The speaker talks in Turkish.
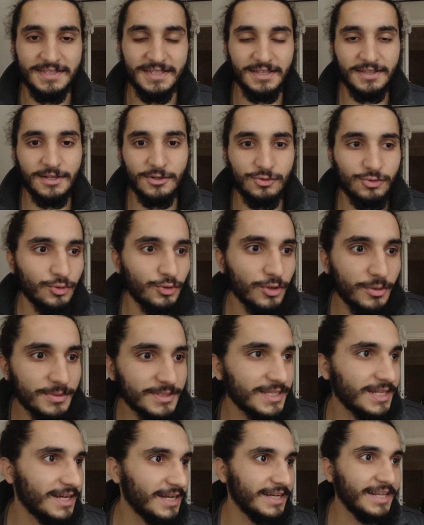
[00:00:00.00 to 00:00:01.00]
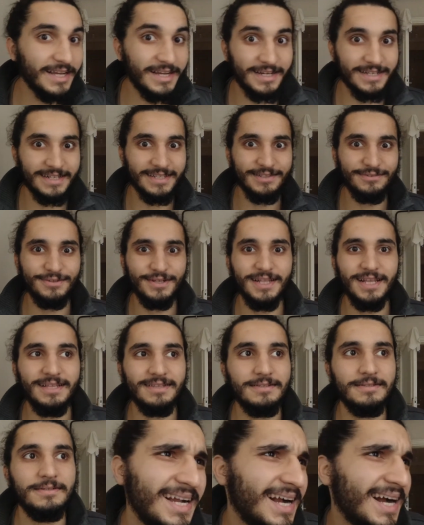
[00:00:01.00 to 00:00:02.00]
İnsanlar soruyor mesela ne kanalı
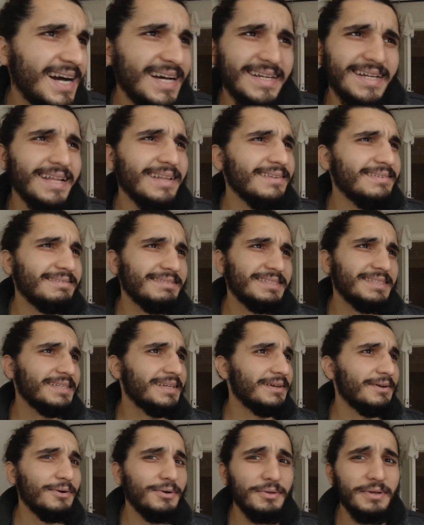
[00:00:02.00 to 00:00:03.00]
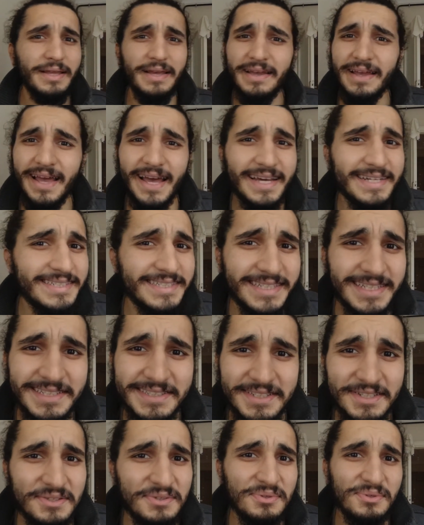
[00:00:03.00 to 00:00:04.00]
falan. Kanal işte öyle her
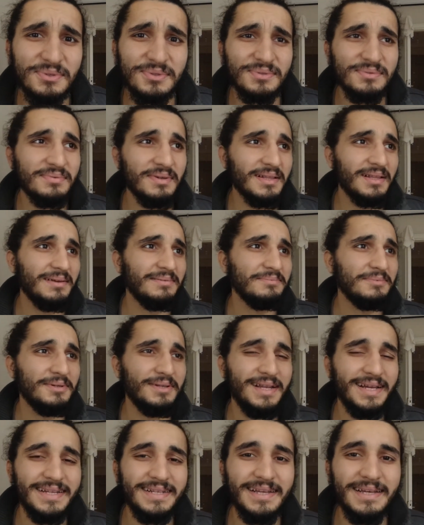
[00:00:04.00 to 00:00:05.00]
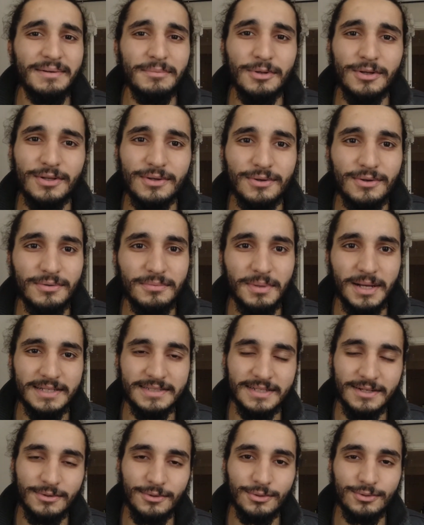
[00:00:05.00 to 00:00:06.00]
şeyi çekiyoruz falan böyle. Hani yani böyle
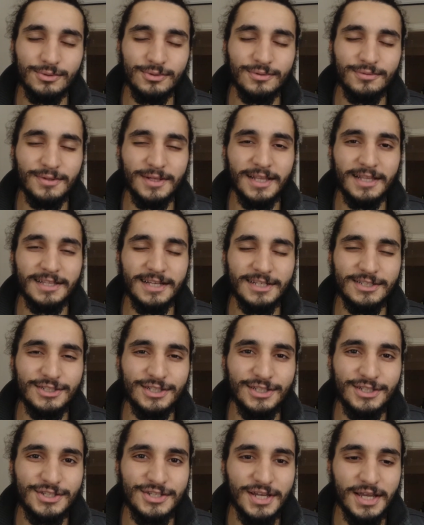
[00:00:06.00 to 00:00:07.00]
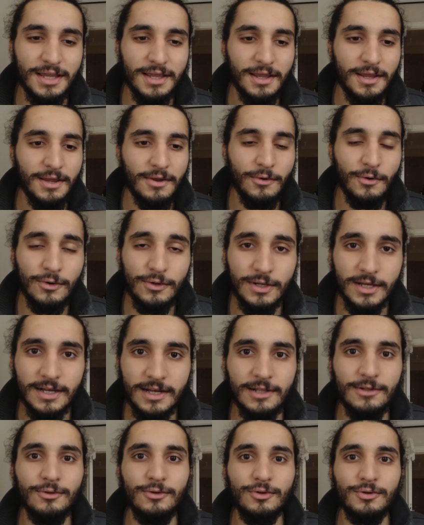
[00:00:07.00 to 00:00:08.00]
bazen konusu falan açılınca öyle
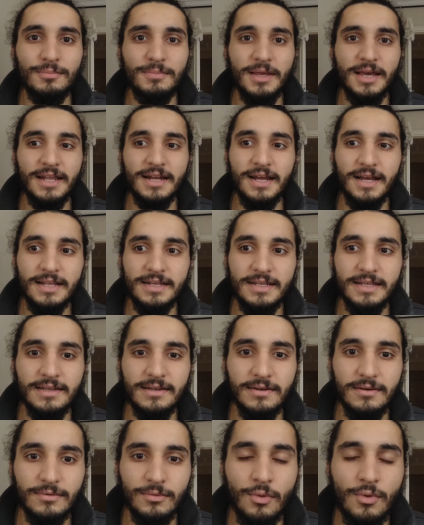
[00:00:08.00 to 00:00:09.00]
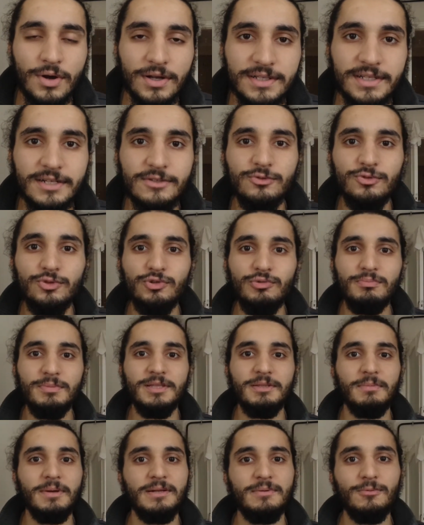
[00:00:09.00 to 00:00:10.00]
kalıyorum yani. Hani o kadar
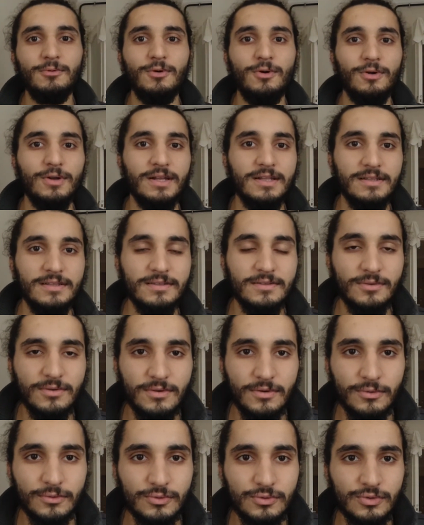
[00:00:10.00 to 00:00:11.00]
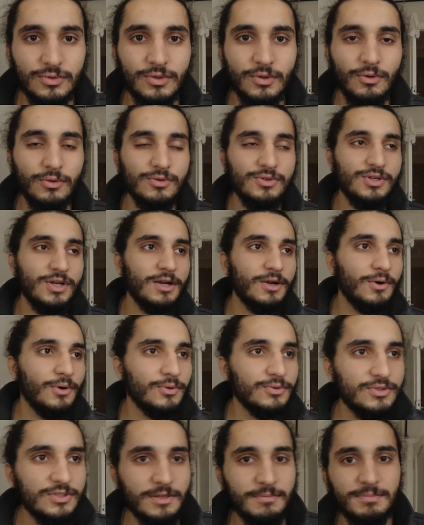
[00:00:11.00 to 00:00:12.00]
düşünmedim hani bu konunun konusu ne olacak,
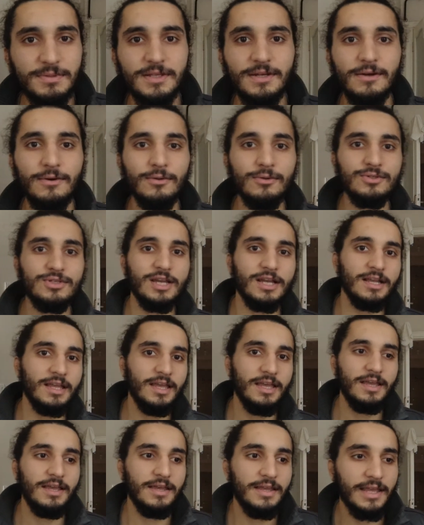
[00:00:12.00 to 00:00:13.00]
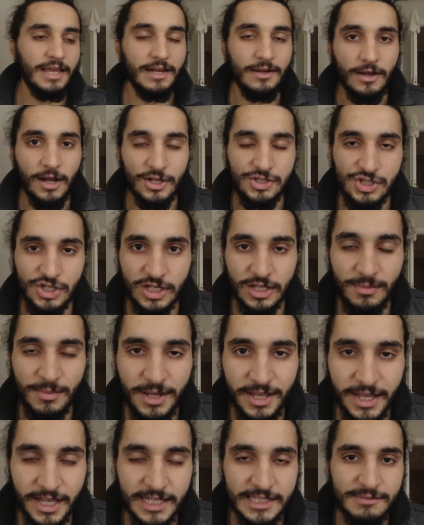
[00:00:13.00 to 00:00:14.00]
konsepti ne olacak. Yani
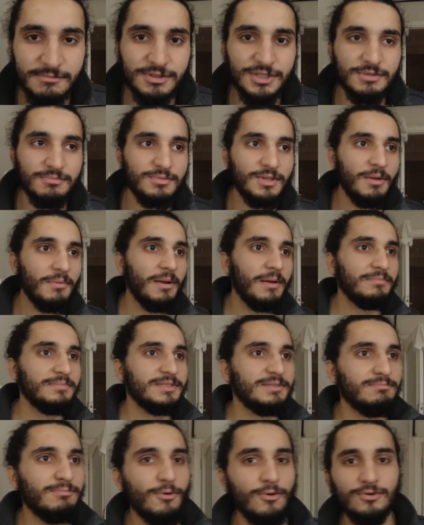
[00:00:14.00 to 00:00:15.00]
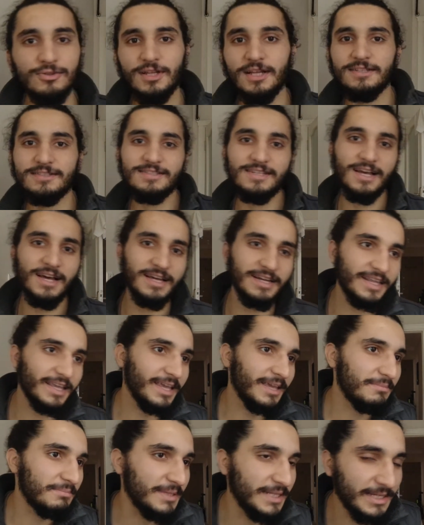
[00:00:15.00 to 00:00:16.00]
açıklamaya yazmışım tamam spordan
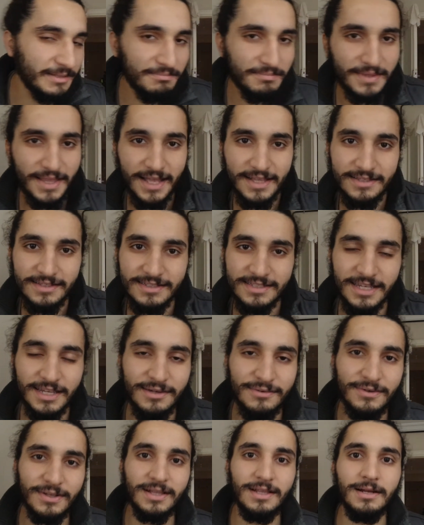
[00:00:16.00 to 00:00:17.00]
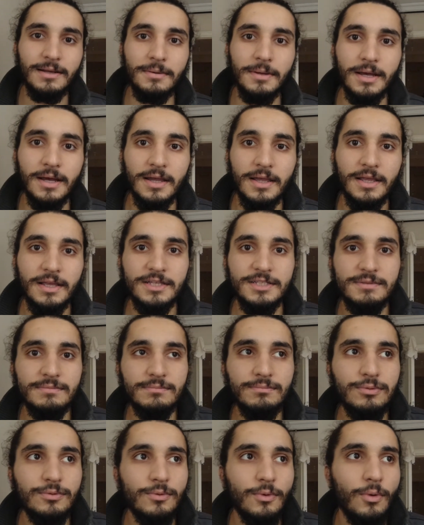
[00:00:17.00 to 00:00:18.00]
tarihe, bilimden şeye falan ama
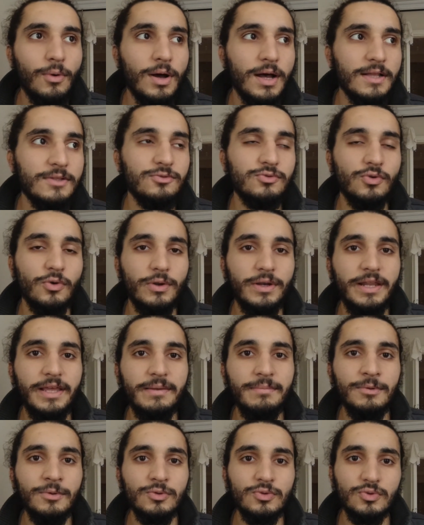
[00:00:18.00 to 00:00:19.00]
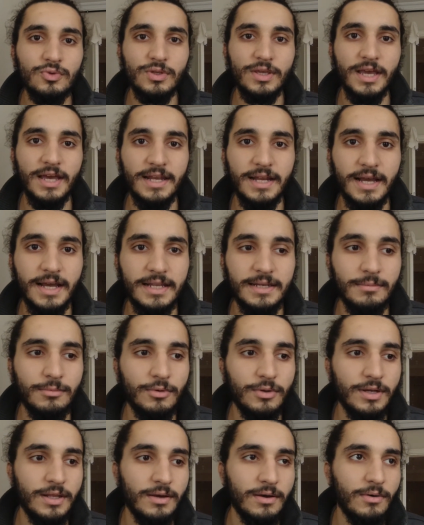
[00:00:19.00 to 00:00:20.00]
şimdi bunu o an söyleyemiyorsun yani. Hani
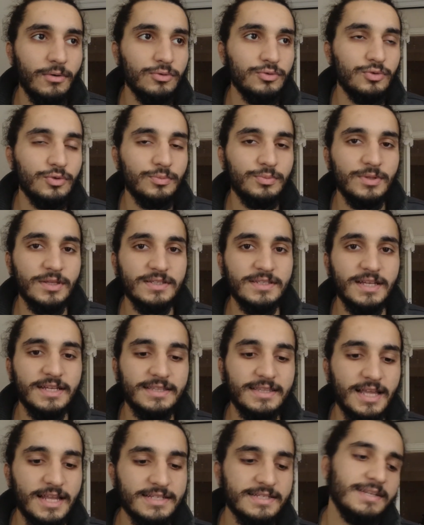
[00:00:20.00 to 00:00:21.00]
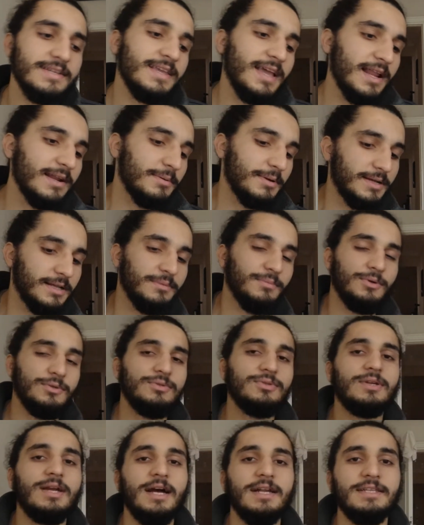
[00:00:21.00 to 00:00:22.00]
böyle oturup da saatlerce gel bakalım
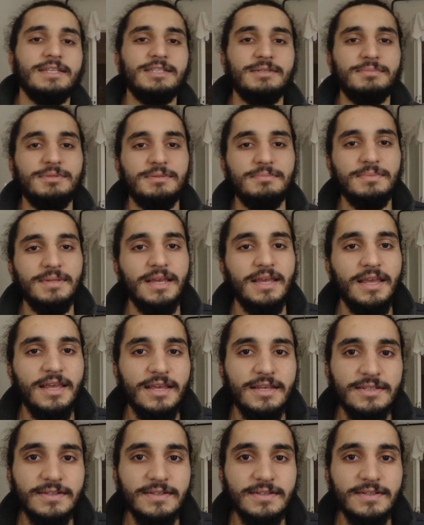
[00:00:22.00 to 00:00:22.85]
otur kardeşim şimdi